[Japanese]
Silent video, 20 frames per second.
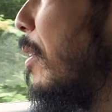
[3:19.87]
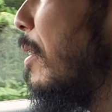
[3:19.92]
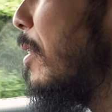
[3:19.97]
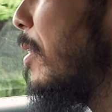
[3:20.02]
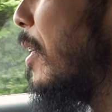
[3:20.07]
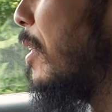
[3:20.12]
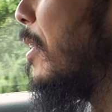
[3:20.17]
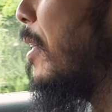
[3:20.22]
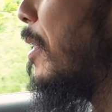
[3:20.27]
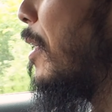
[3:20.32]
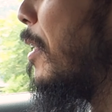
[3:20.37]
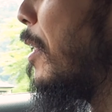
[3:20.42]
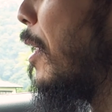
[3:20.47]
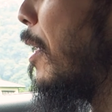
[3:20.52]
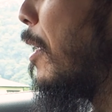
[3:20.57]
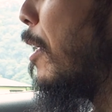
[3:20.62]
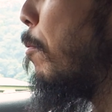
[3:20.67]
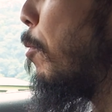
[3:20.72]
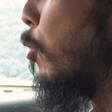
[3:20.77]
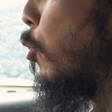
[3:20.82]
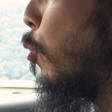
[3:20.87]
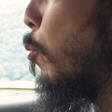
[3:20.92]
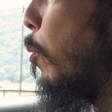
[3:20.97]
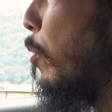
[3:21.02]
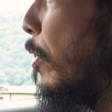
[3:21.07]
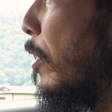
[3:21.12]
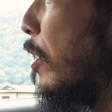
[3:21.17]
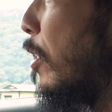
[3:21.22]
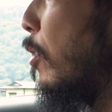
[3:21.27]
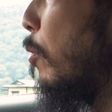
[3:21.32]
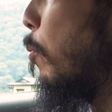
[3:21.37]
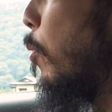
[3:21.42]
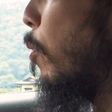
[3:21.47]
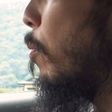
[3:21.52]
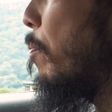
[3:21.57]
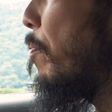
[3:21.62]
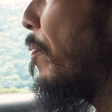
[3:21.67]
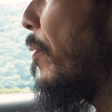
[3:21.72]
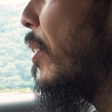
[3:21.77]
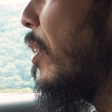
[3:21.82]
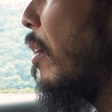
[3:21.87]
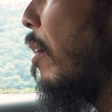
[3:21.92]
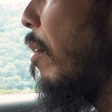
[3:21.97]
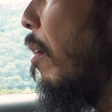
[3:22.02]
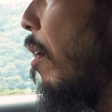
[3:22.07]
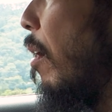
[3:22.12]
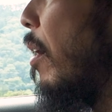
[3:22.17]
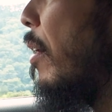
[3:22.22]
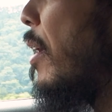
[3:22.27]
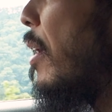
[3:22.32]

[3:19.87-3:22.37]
させていただければと思うんですけども、あ